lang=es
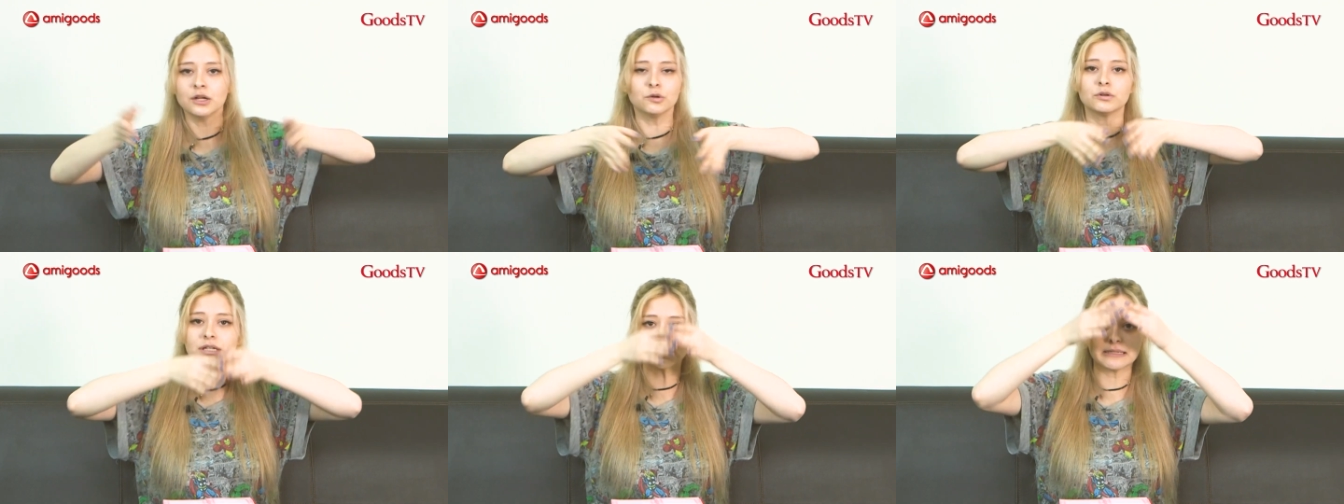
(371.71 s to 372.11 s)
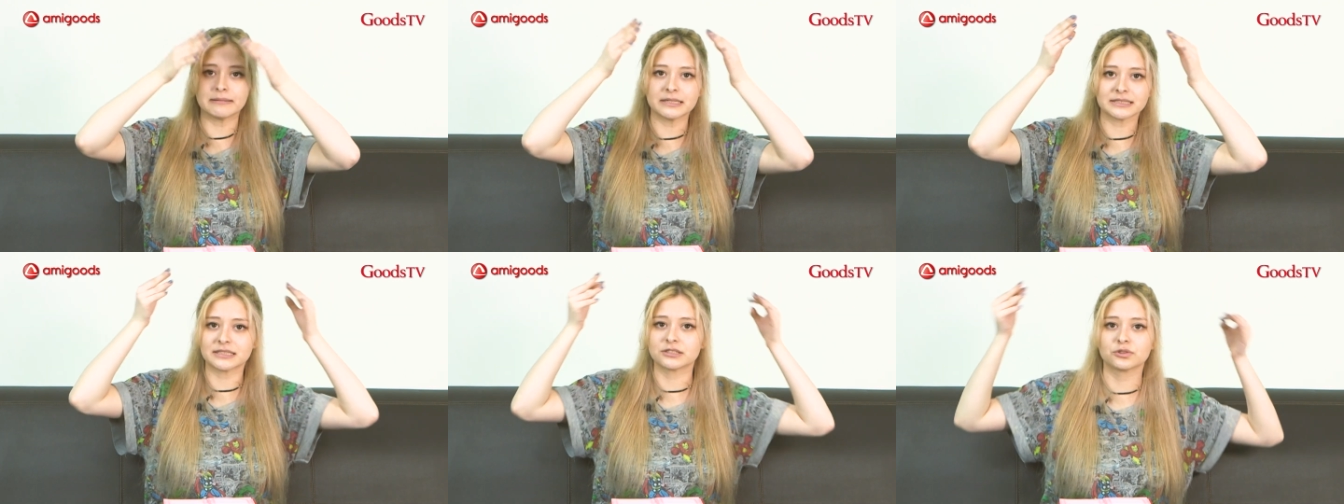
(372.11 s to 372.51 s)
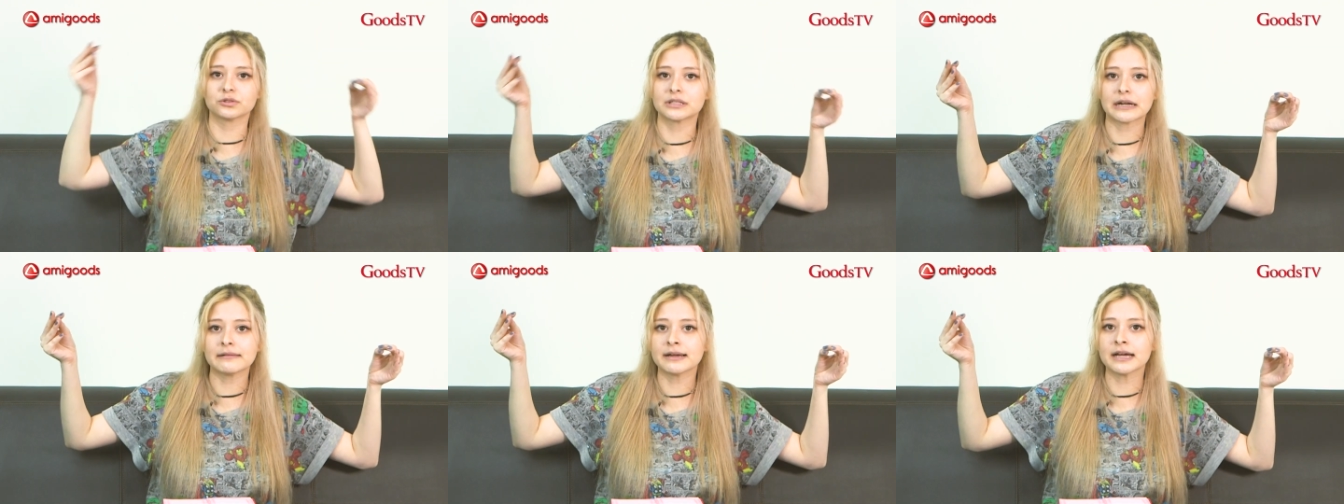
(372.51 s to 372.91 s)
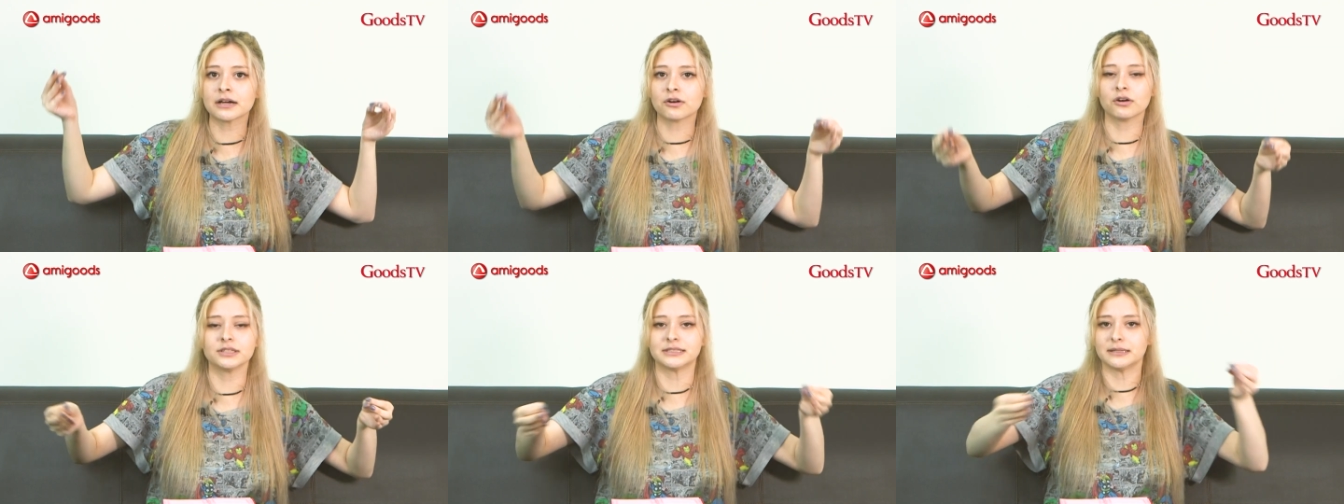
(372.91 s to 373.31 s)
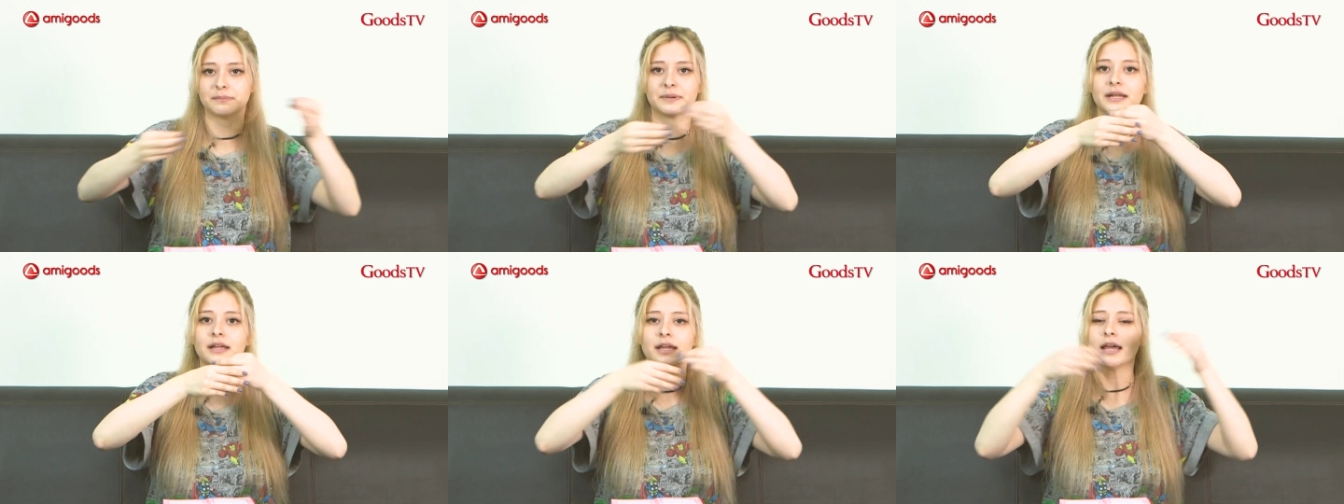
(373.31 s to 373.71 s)
nunca saben hacer su trabajo y
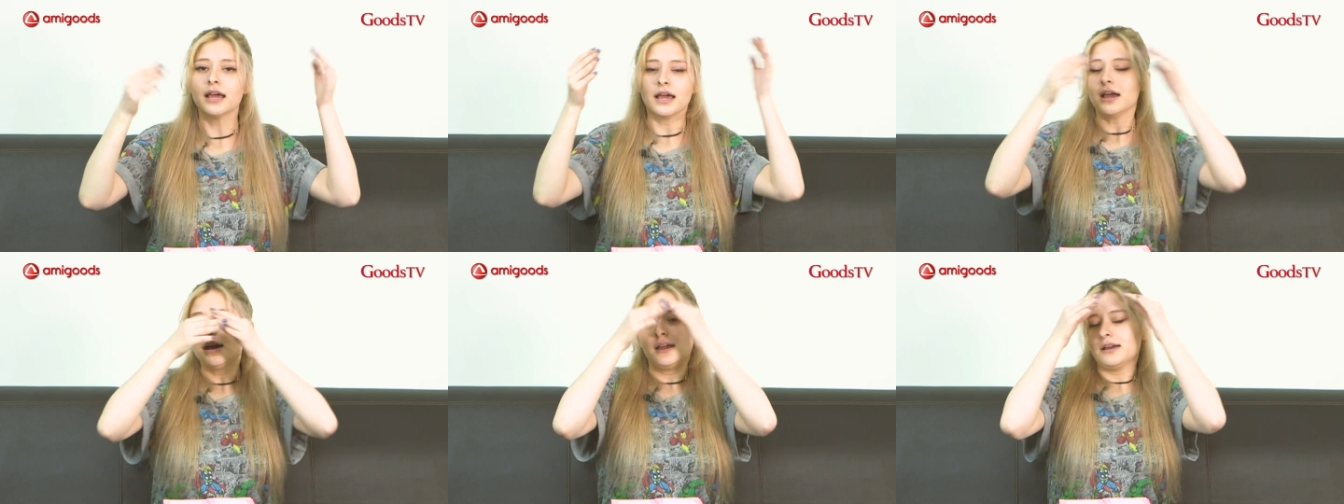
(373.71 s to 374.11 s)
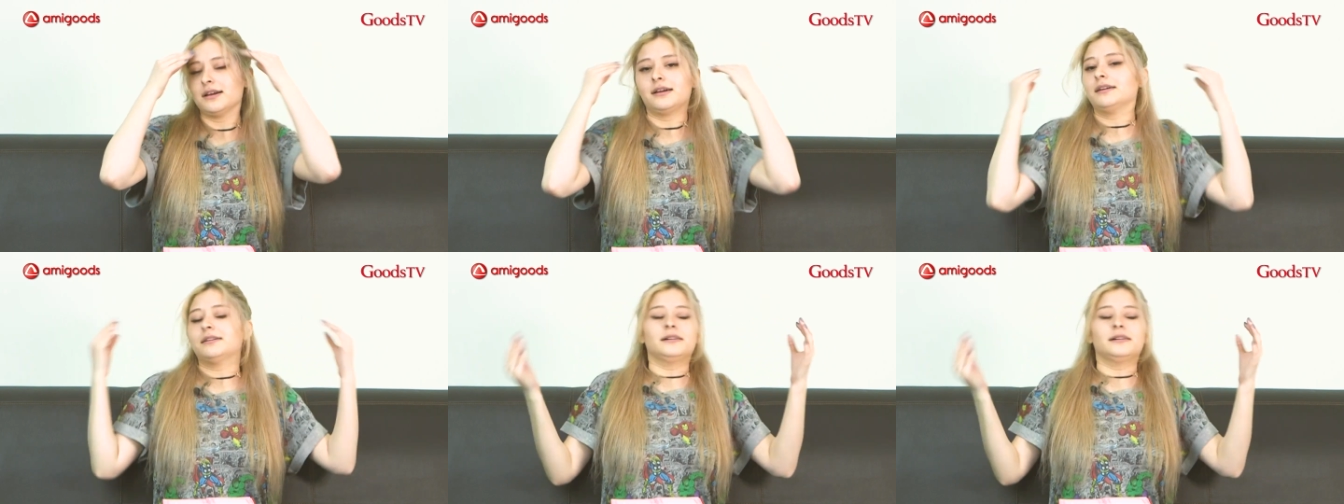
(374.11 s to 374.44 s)
siempre... oye.